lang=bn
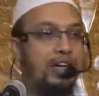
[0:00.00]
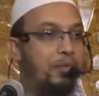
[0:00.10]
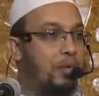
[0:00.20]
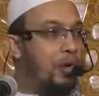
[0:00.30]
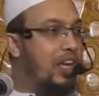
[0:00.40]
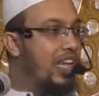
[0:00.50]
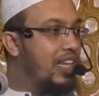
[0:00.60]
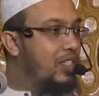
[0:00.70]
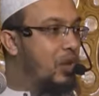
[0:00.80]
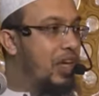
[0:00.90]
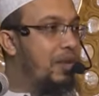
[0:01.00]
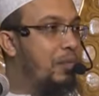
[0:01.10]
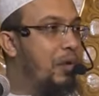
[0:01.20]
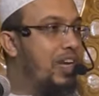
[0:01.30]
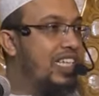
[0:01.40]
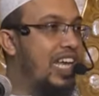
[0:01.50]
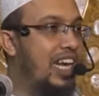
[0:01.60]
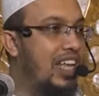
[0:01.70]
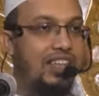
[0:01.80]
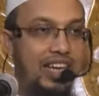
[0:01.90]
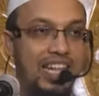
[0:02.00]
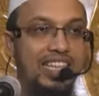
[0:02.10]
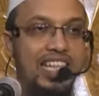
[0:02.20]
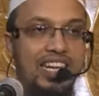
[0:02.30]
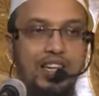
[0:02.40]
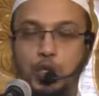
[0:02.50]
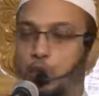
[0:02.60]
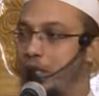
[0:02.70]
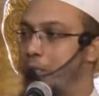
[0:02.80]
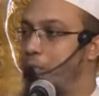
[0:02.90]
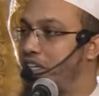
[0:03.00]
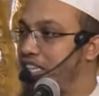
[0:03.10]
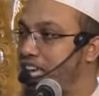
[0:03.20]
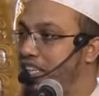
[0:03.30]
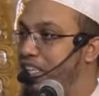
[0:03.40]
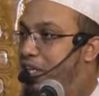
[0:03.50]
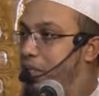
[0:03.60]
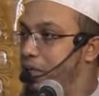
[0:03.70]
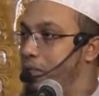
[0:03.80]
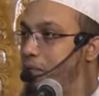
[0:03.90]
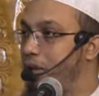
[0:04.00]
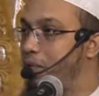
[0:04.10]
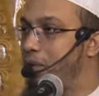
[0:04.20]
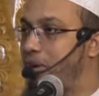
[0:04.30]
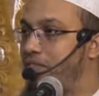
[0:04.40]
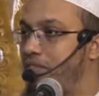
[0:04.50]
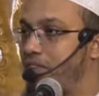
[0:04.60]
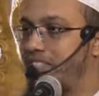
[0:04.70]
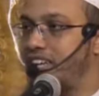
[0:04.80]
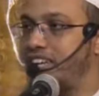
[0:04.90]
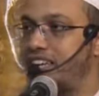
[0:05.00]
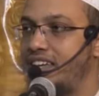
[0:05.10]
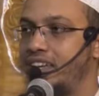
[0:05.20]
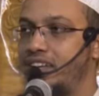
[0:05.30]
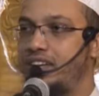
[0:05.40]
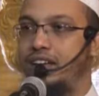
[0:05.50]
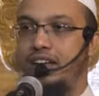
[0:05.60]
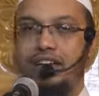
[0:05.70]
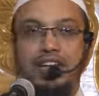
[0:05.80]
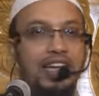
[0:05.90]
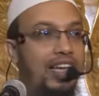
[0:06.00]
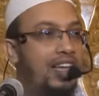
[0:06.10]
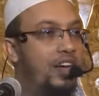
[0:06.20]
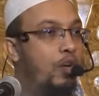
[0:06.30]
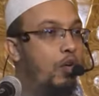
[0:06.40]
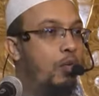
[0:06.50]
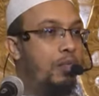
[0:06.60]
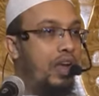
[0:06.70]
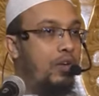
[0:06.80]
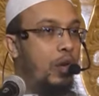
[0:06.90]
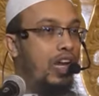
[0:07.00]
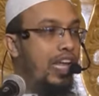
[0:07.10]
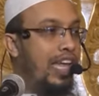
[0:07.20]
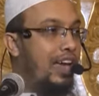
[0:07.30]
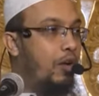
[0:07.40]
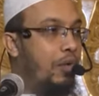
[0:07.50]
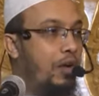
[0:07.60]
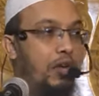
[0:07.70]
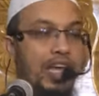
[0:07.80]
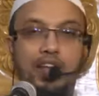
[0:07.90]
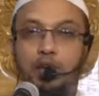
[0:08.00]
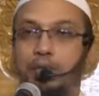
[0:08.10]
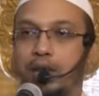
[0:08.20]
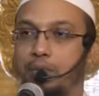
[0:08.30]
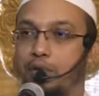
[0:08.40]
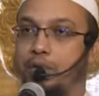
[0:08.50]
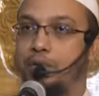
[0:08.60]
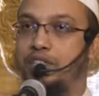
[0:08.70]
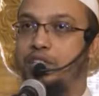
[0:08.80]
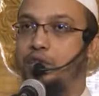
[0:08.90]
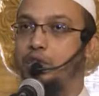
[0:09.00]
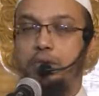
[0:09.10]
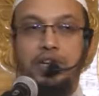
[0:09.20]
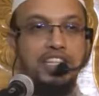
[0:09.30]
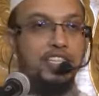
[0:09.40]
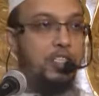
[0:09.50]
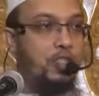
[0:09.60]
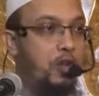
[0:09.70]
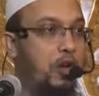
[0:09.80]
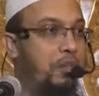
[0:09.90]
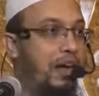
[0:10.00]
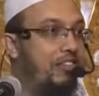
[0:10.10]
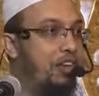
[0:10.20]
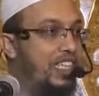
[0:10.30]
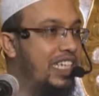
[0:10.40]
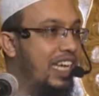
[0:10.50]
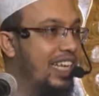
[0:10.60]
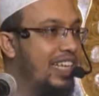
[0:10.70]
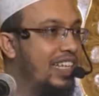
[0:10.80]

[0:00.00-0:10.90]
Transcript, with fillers: দোয়াটা পড়লে সকালে পড়লে সারা রাতের সন্ধ্যা পড়লে সারা দিনের সব গুণাগুলো মাফ হয়ে যায় হ্যাঁ ওমরা করলে এক ওমরা করে আরেক ওমরার মধ্যবর্তী যত অপরাধ আছে সব মাফ হয়ে যায়